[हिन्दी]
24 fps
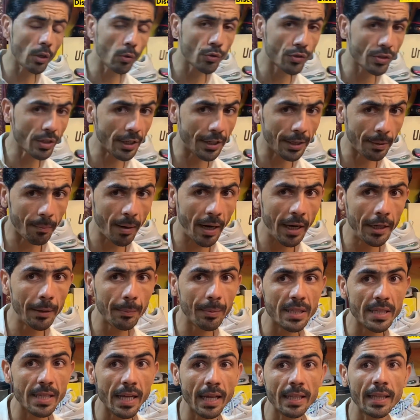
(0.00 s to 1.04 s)
उसका डिमांड
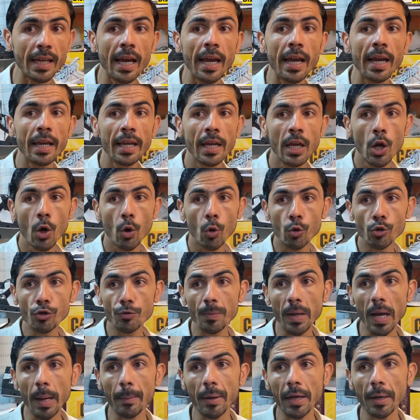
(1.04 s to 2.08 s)
भी ज्यादा है
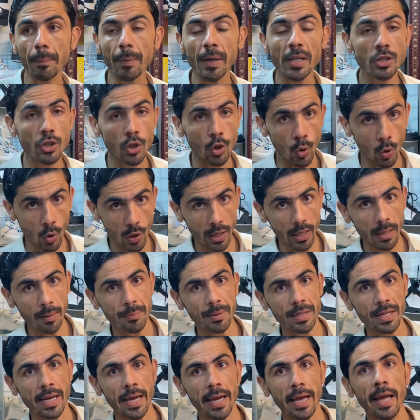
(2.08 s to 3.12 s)
उसमें हमारे पास लोकल
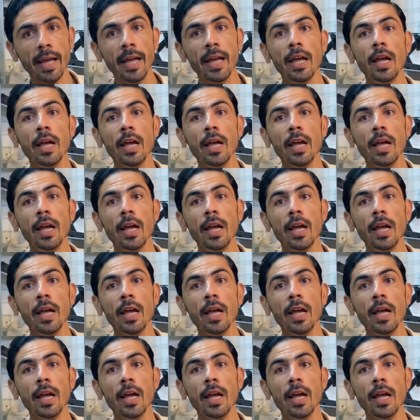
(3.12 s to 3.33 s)
भी है